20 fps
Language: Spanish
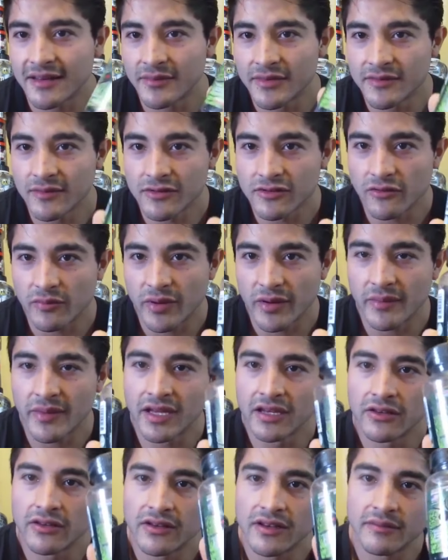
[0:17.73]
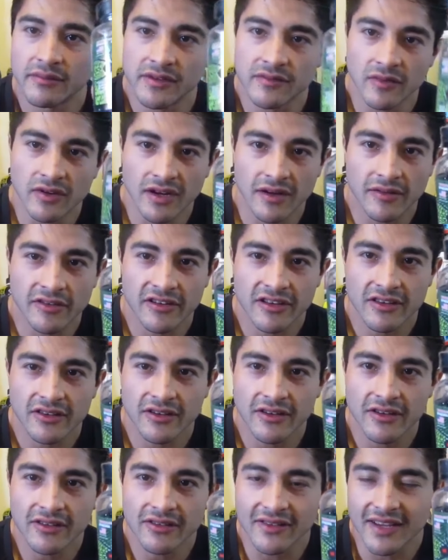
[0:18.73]
el mismo suplemento, el mismo
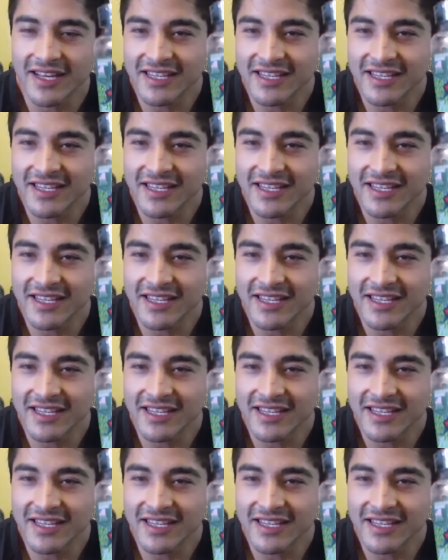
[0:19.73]
laboratorio,